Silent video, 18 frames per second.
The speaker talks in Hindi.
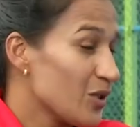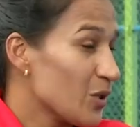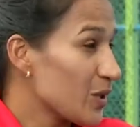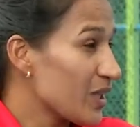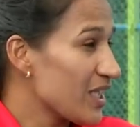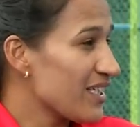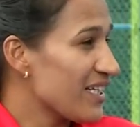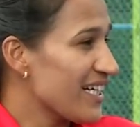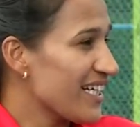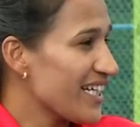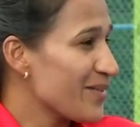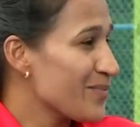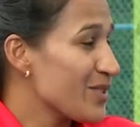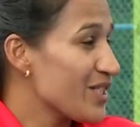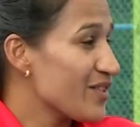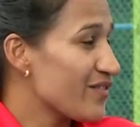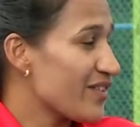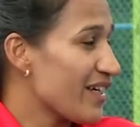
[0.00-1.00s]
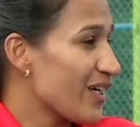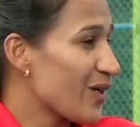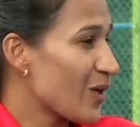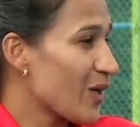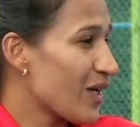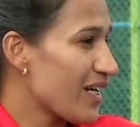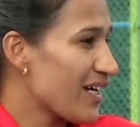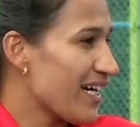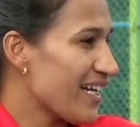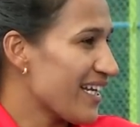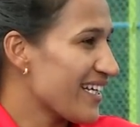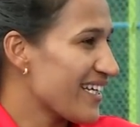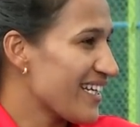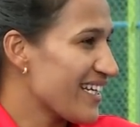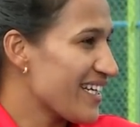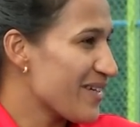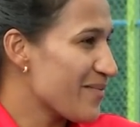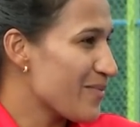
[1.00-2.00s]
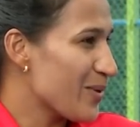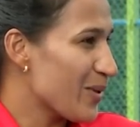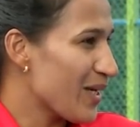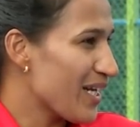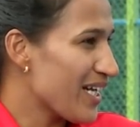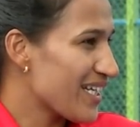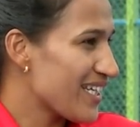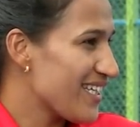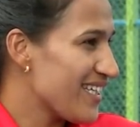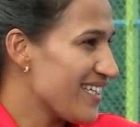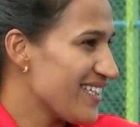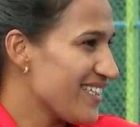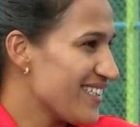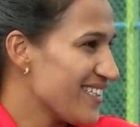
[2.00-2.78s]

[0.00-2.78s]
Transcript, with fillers: दो तीन घंटे मुझे फ्रंट रो लगाने के लिए बोला कि